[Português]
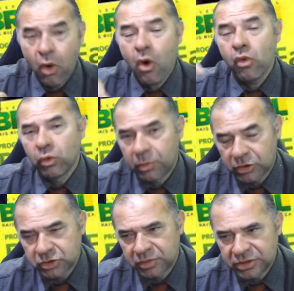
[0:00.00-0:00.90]
ou no
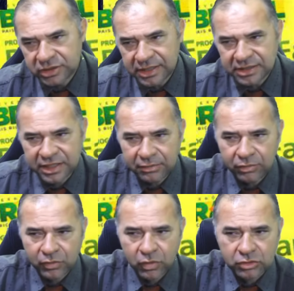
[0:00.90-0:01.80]
próximo mês de dezembro
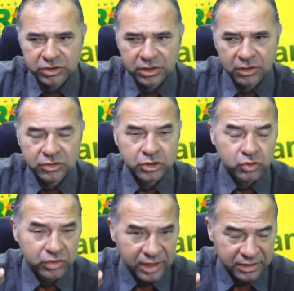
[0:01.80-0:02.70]
o auxílio aos
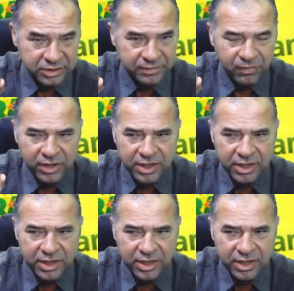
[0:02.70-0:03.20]
estudantes.